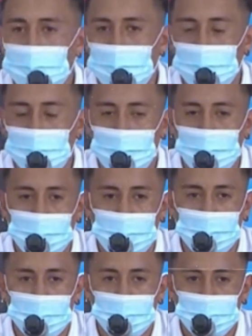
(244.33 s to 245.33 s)
estar en los buenos
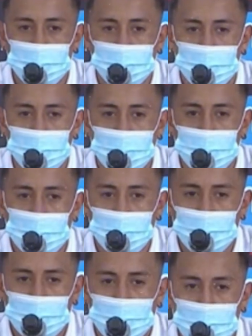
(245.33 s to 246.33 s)
momentos,
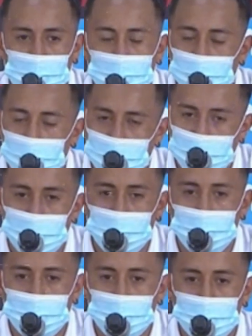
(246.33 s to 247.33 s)
este
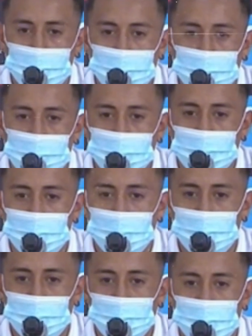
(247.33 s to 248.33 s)
grupo creo que
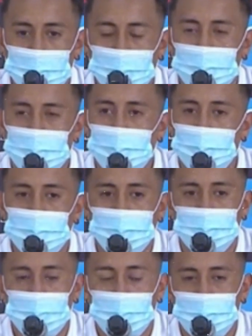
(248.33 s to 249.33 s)
se, se unió
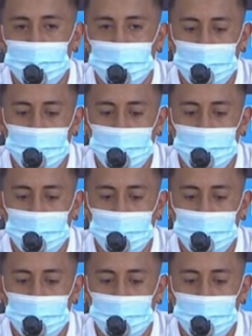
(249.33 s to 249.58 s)
y siempre